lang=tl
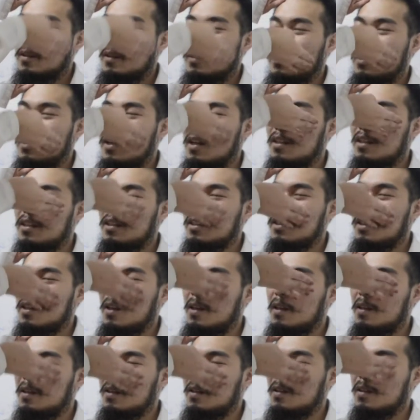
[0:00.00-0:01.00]
dead
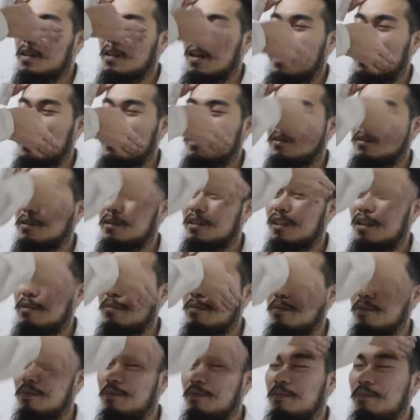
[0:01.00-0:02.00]
skin, sa kayong
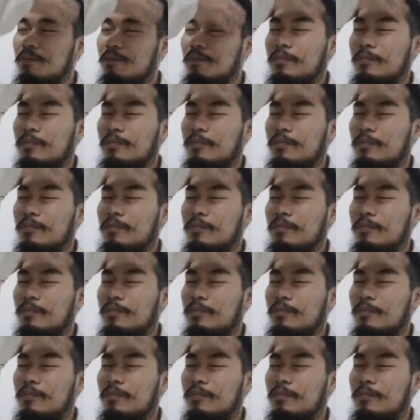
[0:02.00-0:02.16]
sebum.